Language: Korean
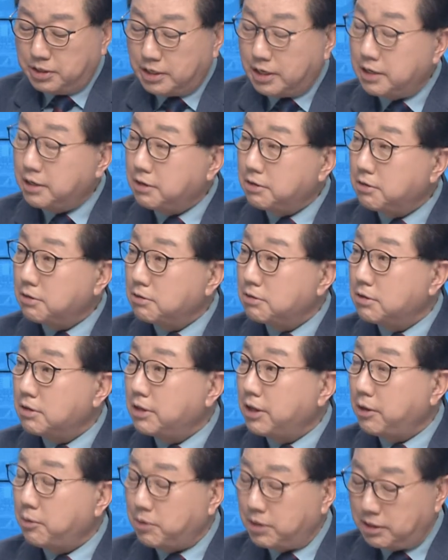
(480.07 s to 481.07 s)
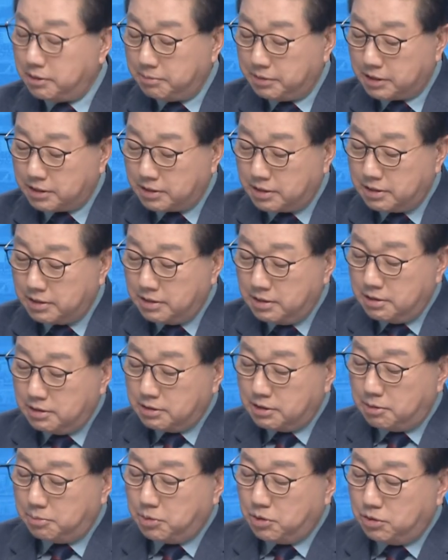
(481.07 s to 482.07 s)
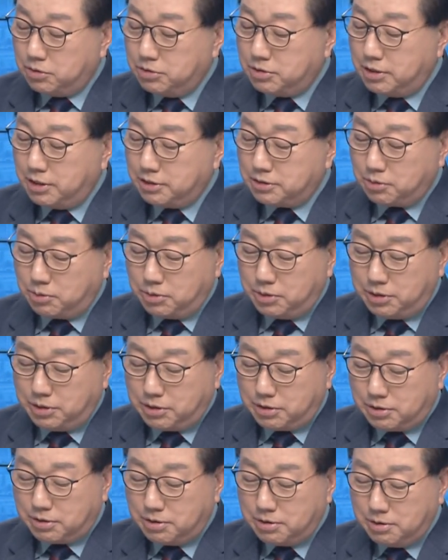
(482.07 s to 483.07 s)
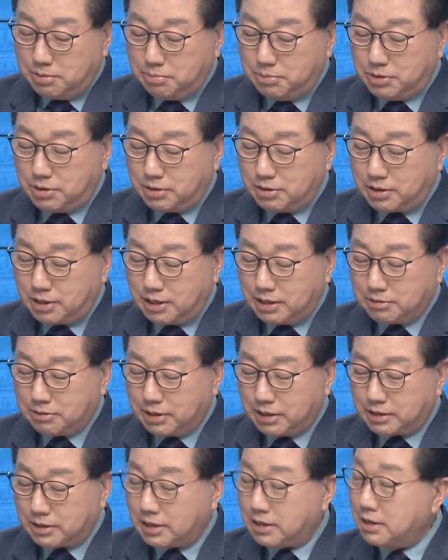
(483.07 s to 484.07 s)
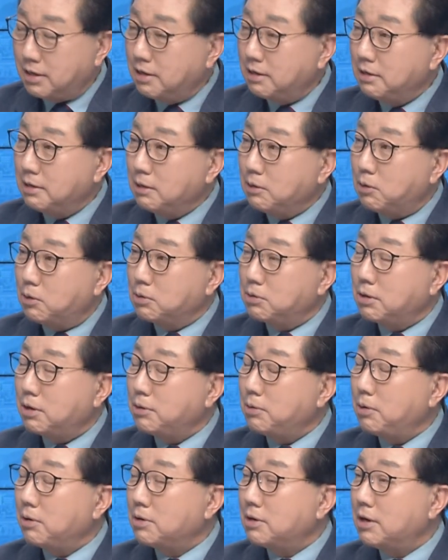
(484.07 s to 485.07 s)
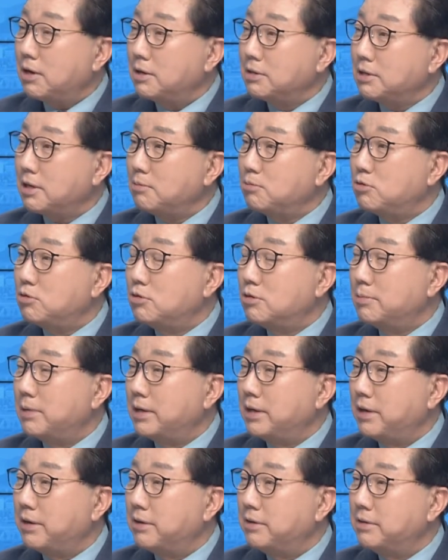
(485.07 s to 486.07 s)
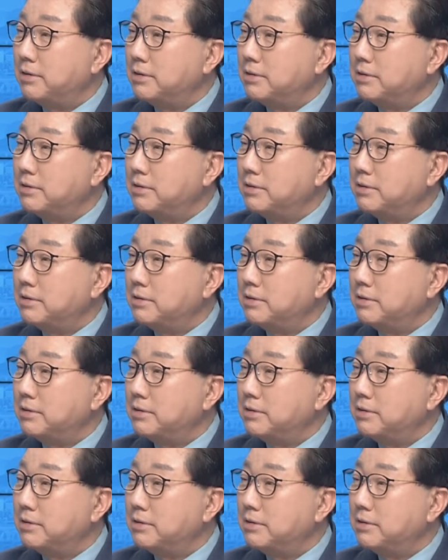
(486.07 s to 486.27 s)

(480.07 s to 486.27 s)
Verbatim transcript: 비난했던 그런 내용 아닙니까? 근데 면전에서 오히려 밀어달라고 했다? 어떻게 될까? 참 궁금하네요.